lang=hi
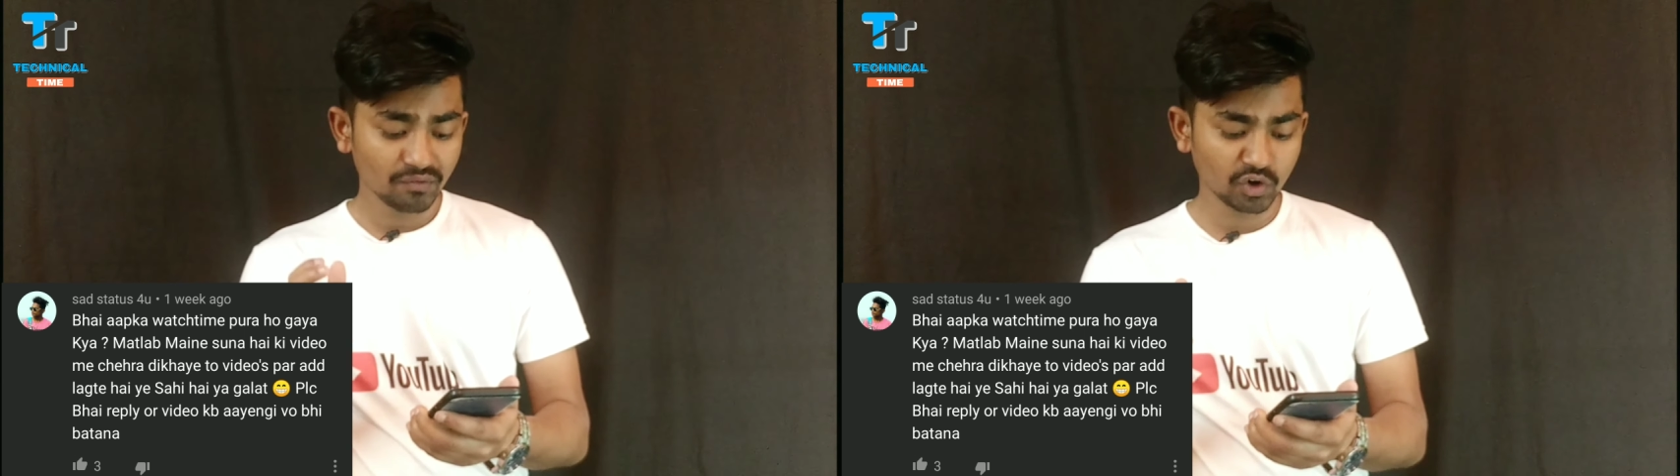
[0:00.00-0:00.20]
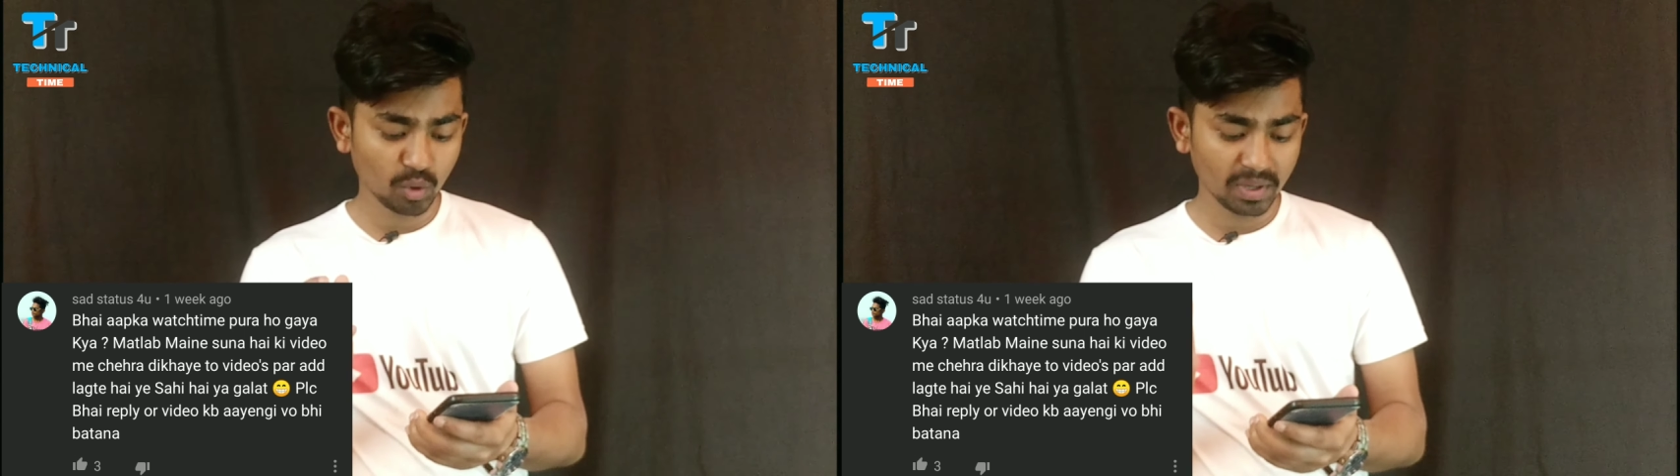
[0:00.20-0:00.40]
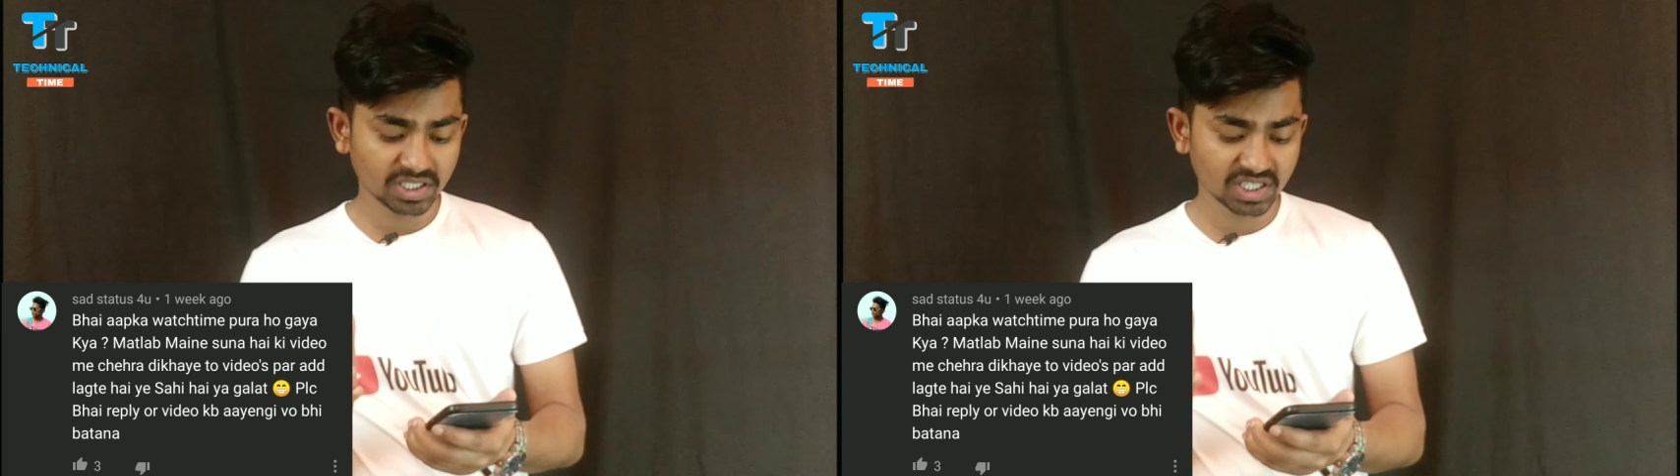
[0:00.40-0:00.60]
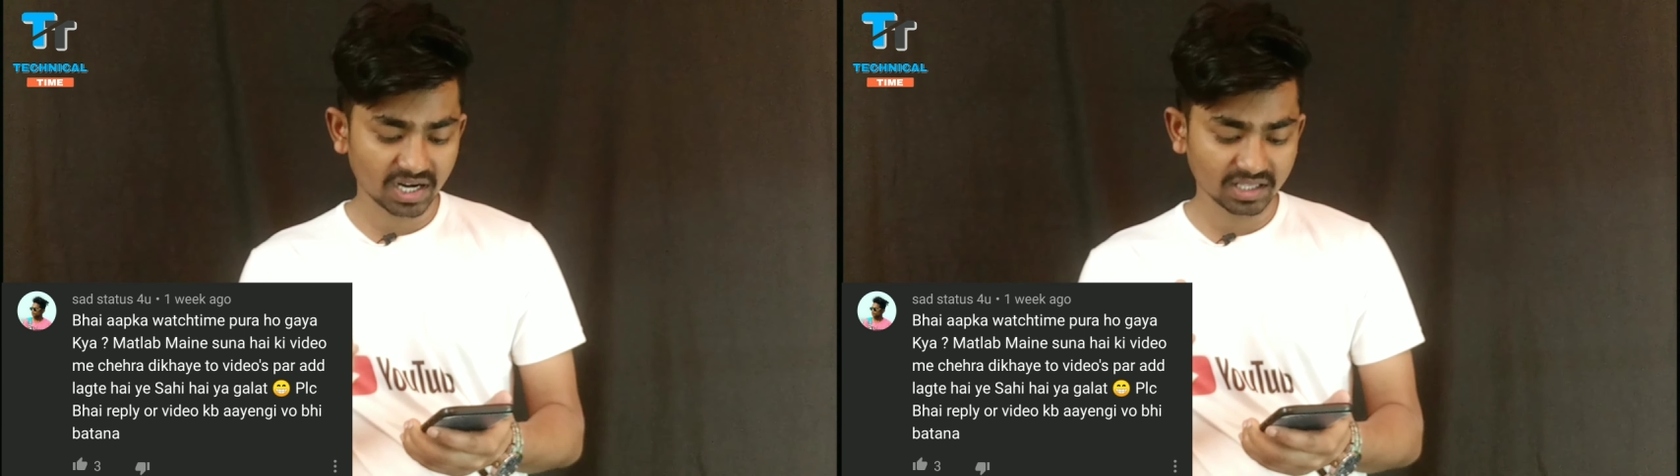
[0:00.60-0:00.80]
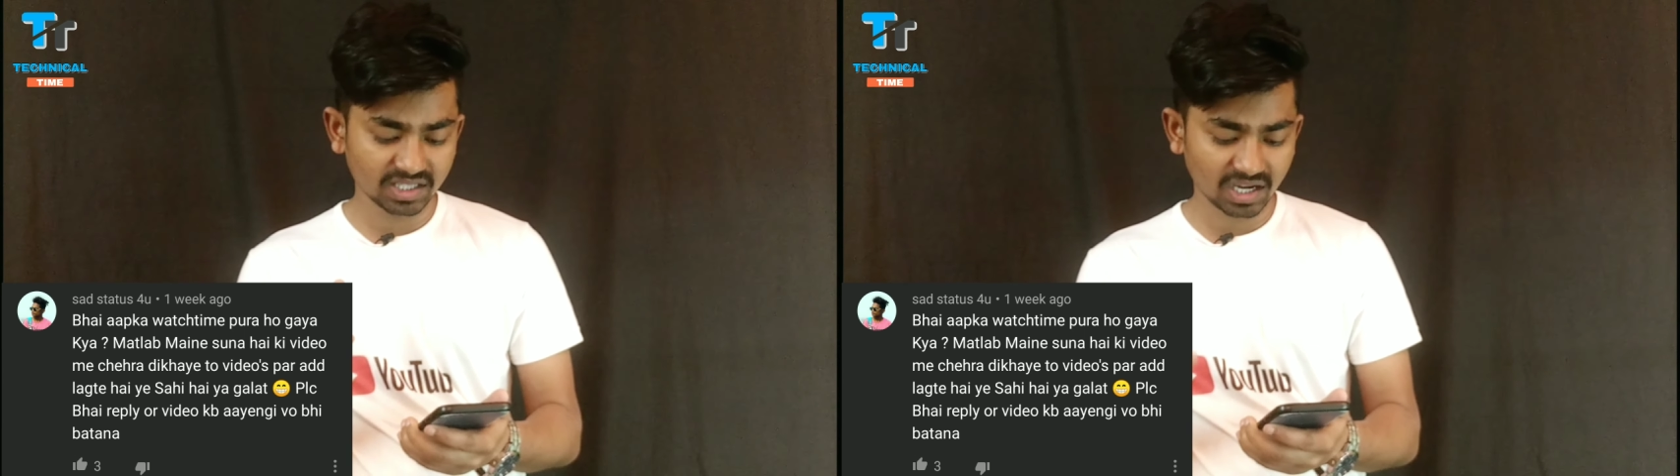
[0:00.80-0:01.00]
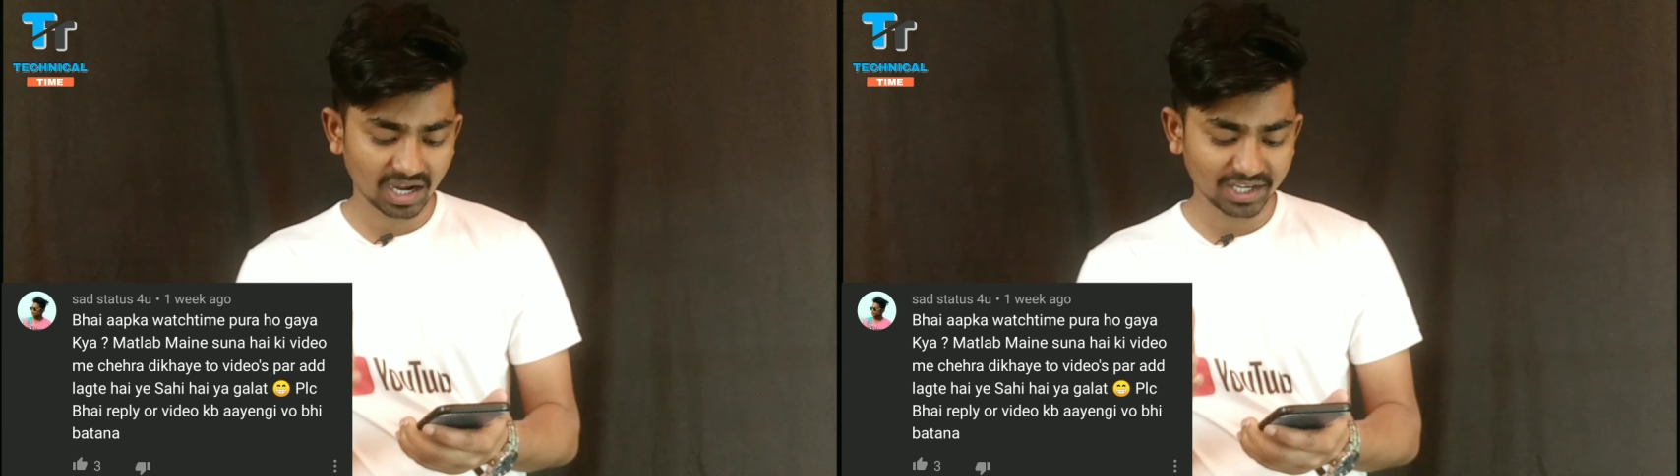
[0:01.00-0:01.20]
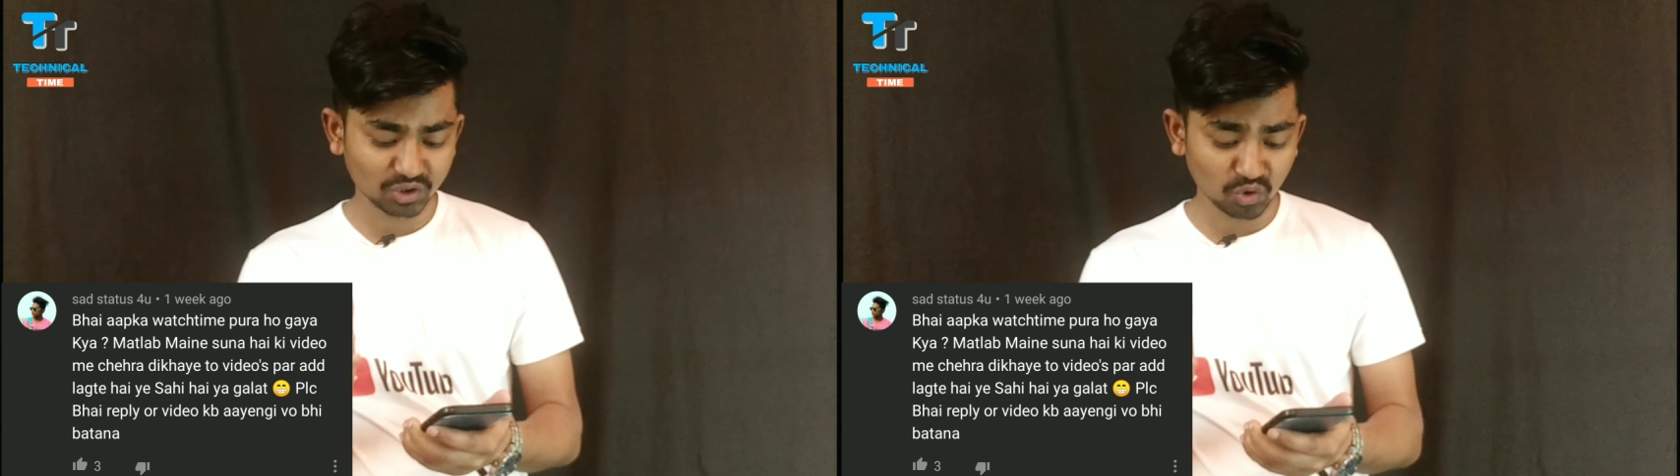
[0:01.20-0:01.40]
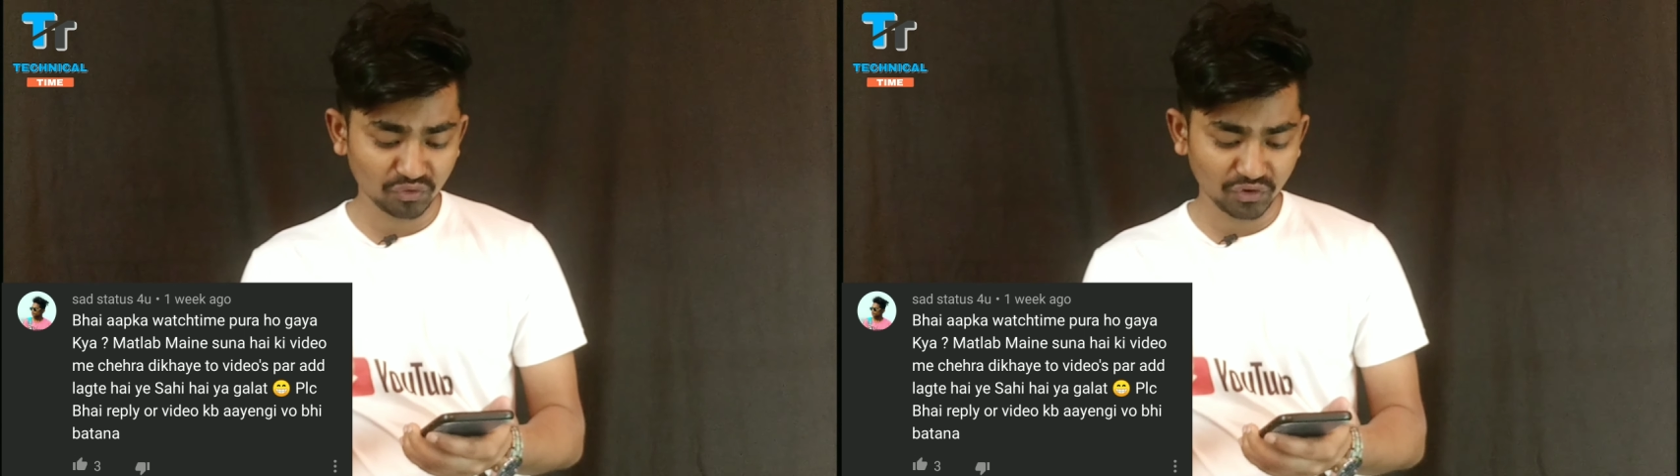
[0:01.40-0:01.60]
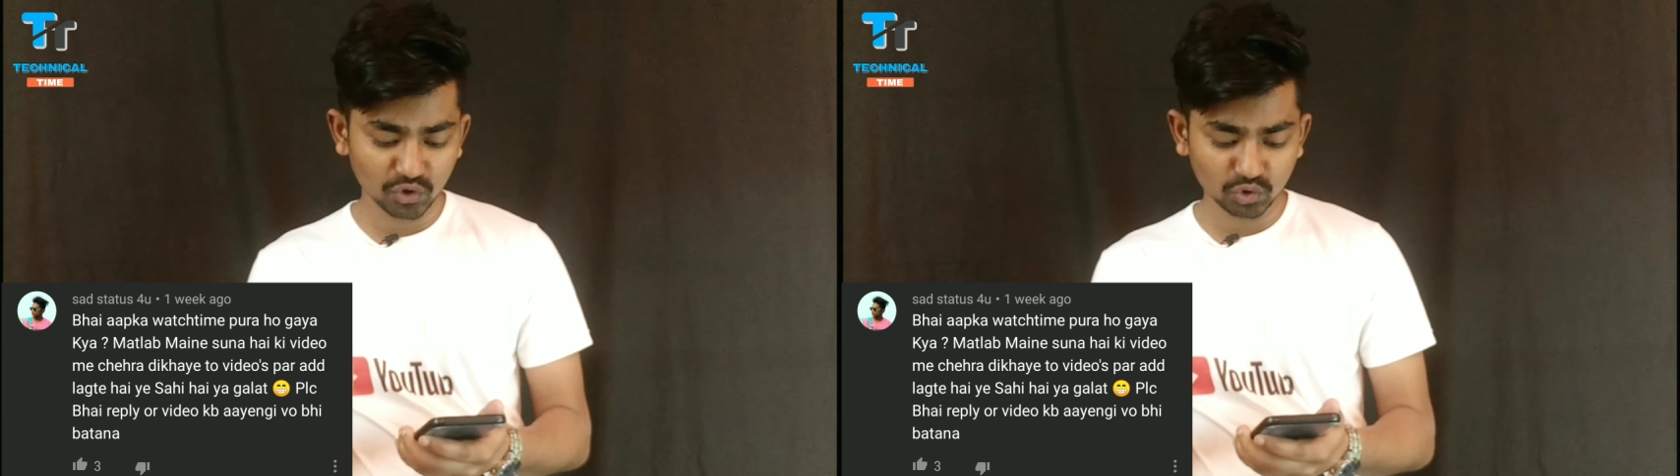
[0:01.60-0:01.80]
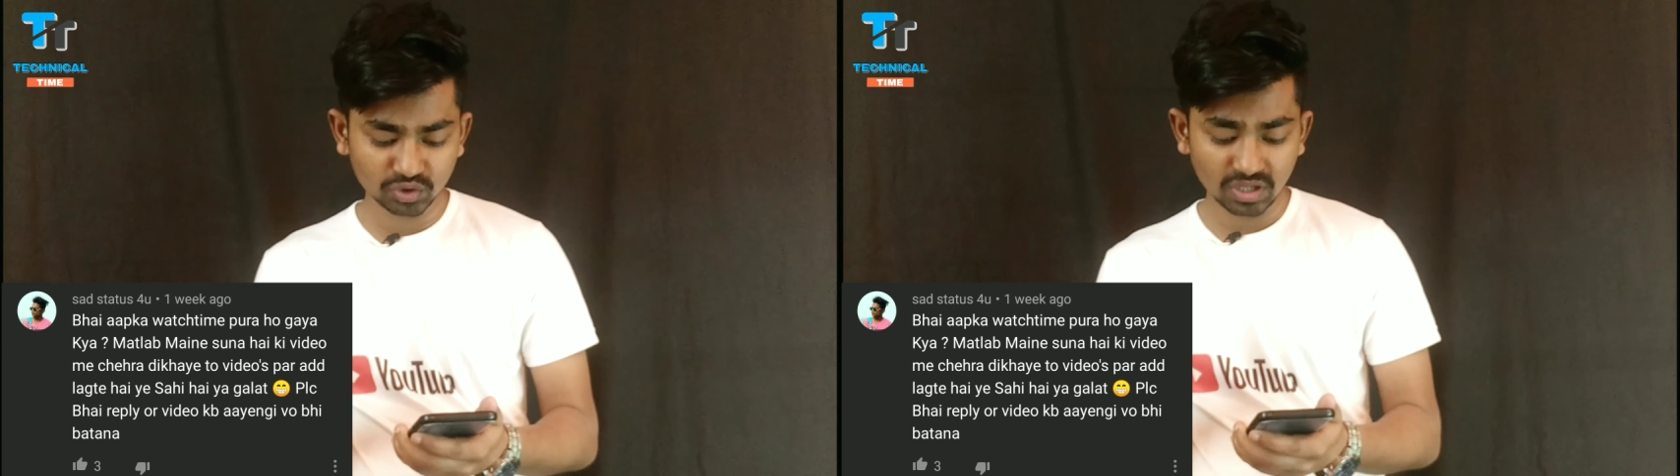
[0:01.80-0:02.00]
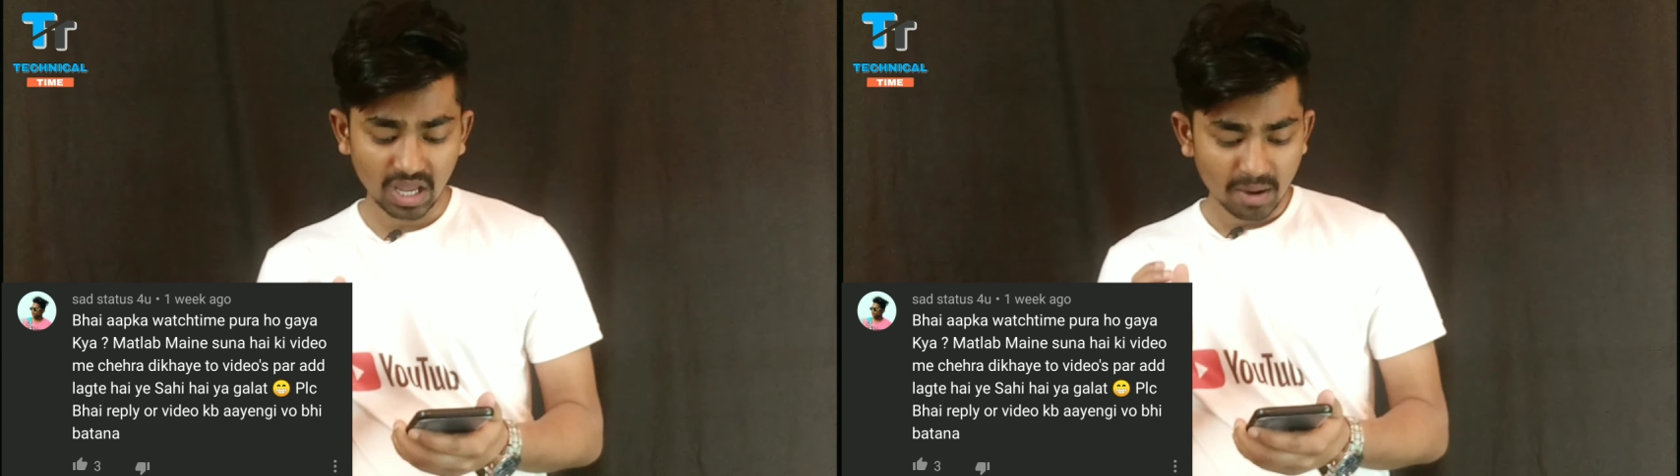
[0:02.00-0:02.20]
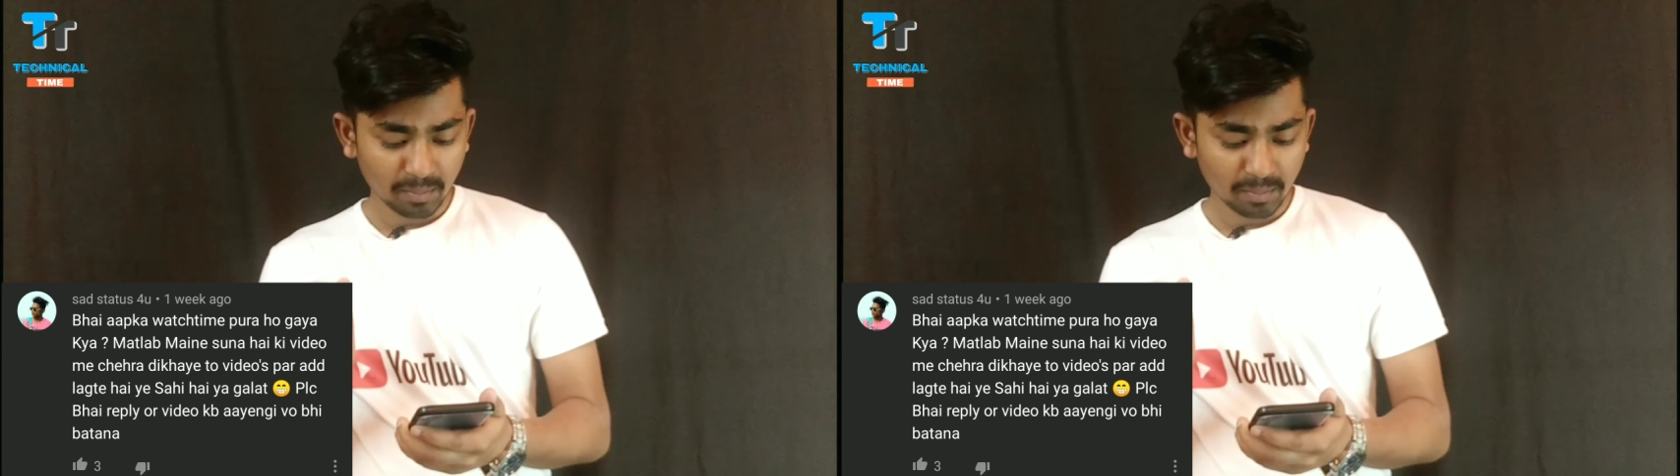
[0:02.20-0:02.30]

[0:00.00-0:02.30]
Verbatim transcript: वीडियो में चेहरा दिखाए तो वीडियोस